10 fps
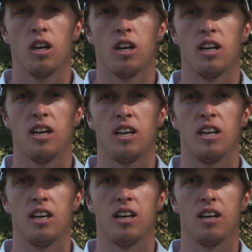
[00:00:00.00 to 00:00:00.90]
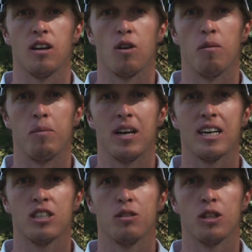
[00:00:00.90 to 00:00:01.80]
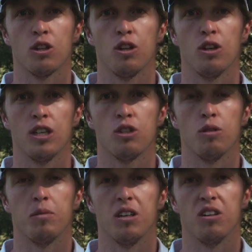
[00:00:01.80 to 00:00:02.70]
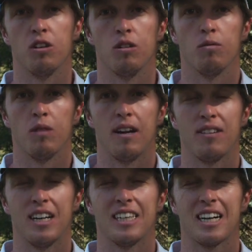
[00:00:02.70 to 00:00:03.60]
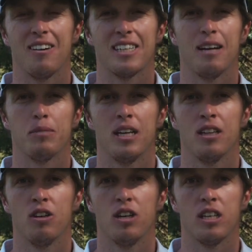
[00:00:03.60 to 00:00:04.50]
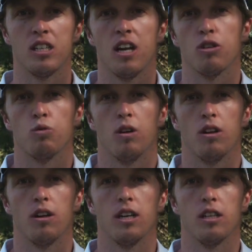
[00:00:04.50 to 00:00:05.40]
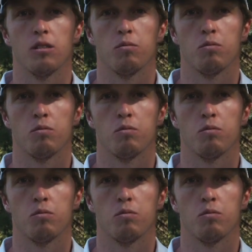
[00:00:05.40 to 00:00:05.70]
y complica sobre todo eso, pero al final te acabas adaptando y sí, los jugadores,